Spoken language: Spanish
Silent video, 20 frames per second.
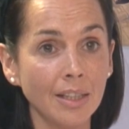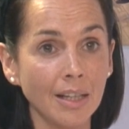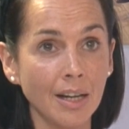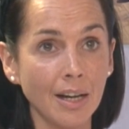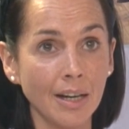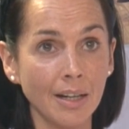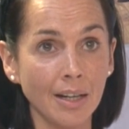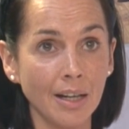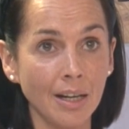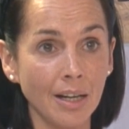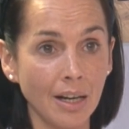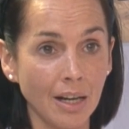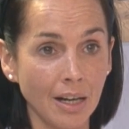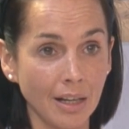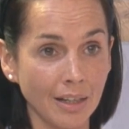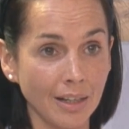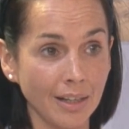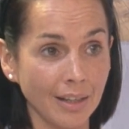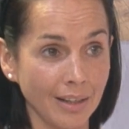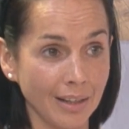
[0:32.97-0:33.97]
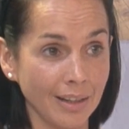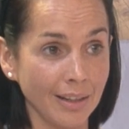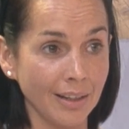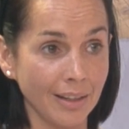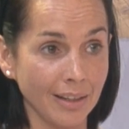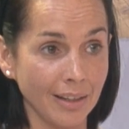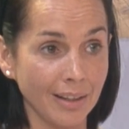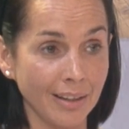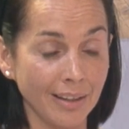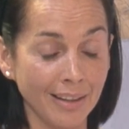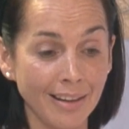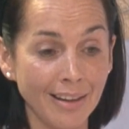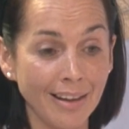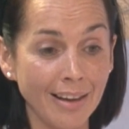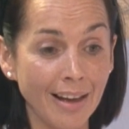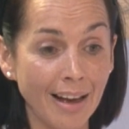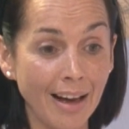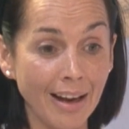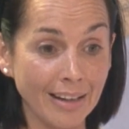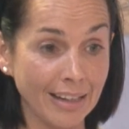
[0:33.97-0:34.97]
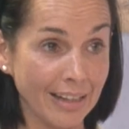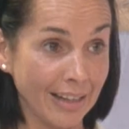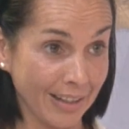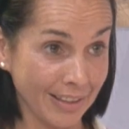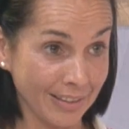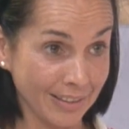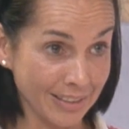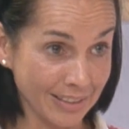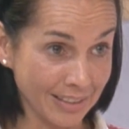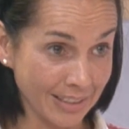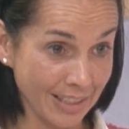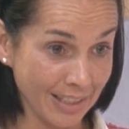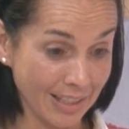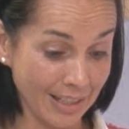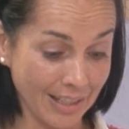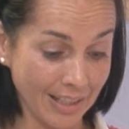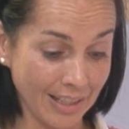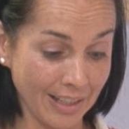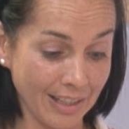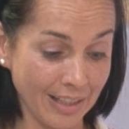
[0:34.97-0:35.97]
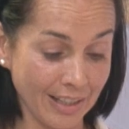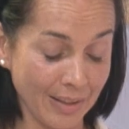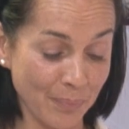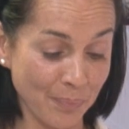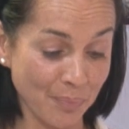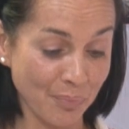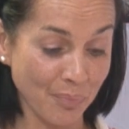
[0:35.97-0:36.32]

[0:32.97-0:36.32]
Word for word: de cara a que, a que la gente esté,